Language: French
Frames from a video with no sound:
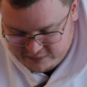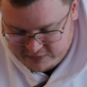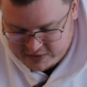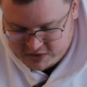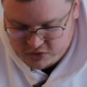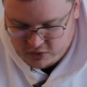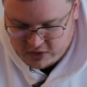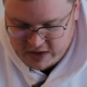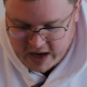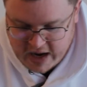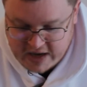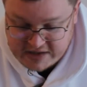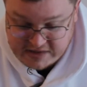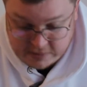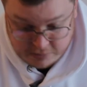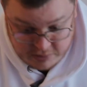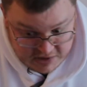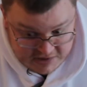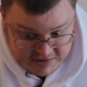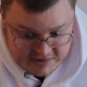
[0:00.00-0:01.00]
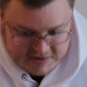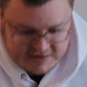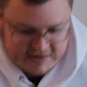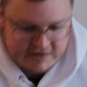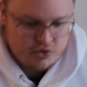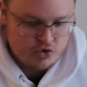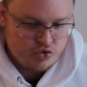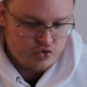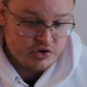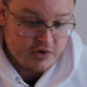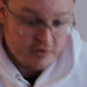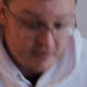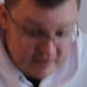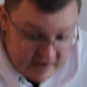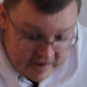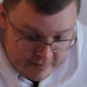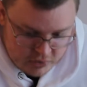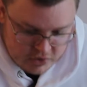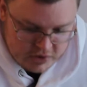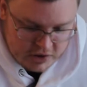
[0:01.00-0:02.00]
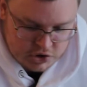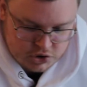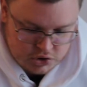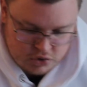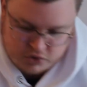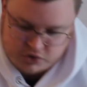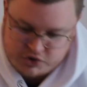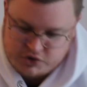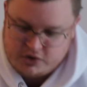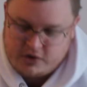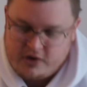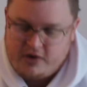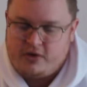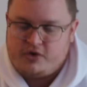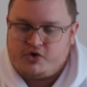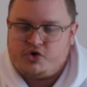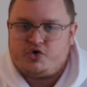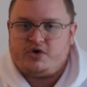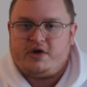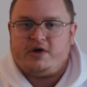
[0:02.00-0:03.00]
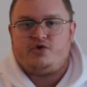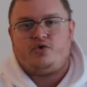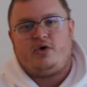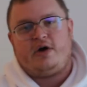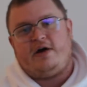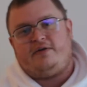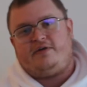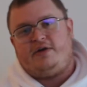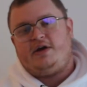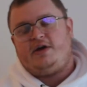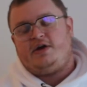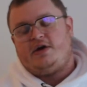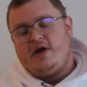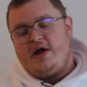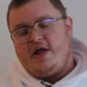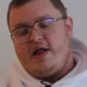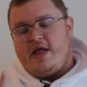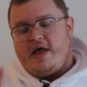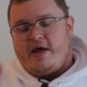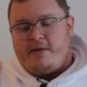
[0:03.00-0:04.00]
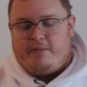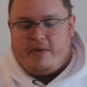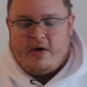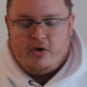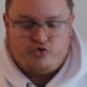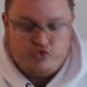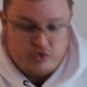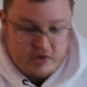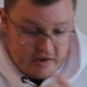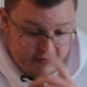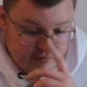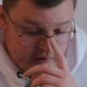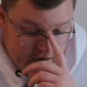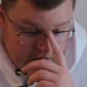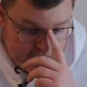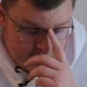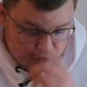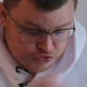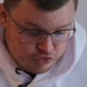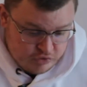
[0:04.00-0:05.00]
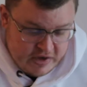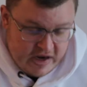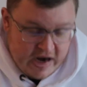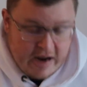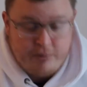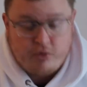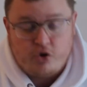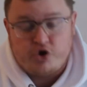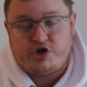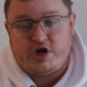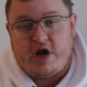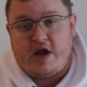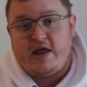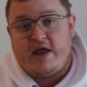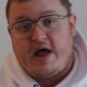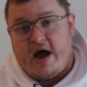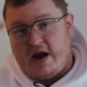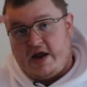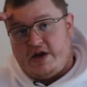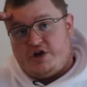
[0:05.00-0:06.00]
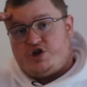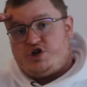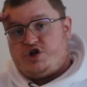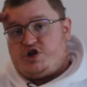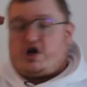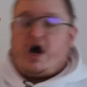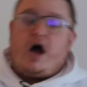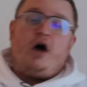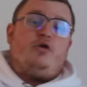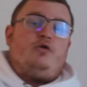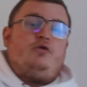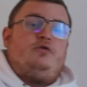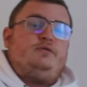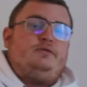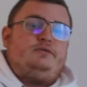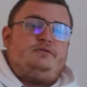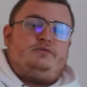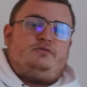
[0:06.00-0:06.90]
effectivement les rares simples existent et que du coup j'ai eu vraiment de la chance que ce soit des holographiques. Mais en tout cas voilà, je vous dis à la prochaine. Allez, ciao